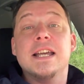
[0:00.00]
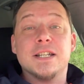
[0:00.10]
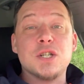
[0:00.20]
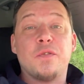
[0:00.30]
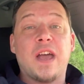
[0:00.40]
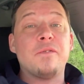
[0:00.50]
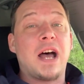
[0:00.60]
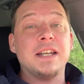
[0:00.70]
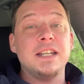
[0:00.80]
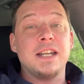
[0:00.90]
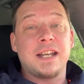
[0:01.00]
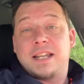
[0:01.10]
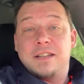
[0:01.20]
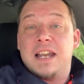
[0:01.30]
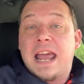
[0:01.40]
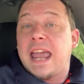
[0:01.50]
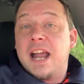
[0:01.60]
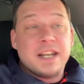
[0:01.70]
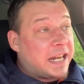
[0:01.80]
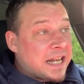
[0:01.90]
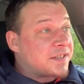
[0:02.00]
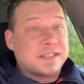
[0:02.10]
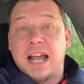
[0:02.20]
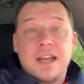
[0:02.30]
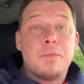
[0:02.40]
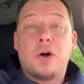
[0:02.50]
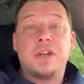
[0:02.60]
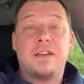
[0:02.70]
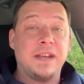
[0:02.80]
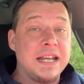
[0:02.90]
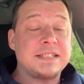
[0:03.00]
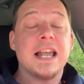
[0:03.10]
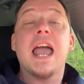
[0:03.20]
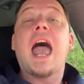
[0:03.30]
Insofern waren die in der Regel den ganzen Tag immer unterwegs.